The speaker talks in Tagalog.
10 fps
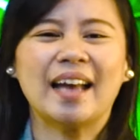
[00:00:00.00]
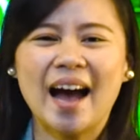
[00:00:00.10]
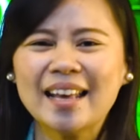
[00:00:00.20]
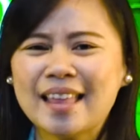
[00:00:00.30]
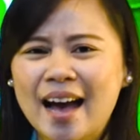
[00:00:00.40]

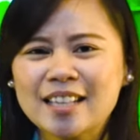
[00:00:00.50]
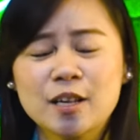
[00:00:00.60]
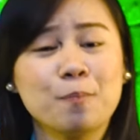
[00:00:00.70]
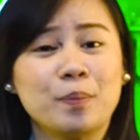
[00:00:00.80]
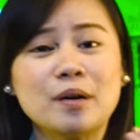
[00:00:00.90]
God
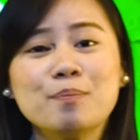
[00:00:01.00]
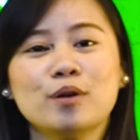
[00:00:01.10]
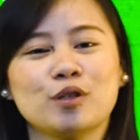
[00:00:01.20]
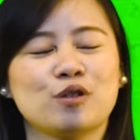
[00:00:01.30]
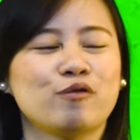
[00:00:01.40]
has a
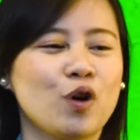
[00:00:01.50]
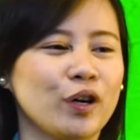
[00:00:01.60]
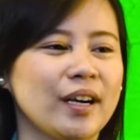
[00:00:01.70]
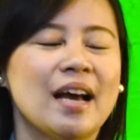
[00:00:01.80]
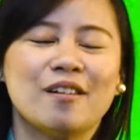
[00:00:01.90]
purpose
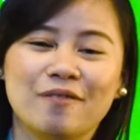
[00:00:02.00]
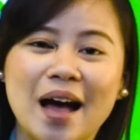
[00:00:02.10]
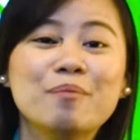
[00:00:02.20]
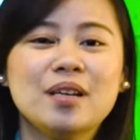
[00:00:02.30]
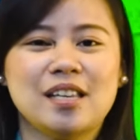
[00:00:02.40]
for
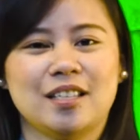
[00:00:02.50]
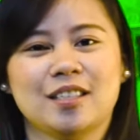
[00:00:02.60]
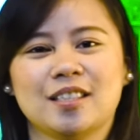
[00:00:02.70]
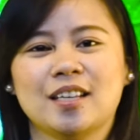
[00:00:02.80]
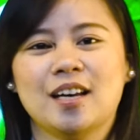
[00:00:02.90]

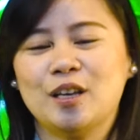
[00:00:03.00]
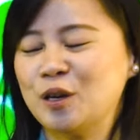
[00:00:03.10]
families.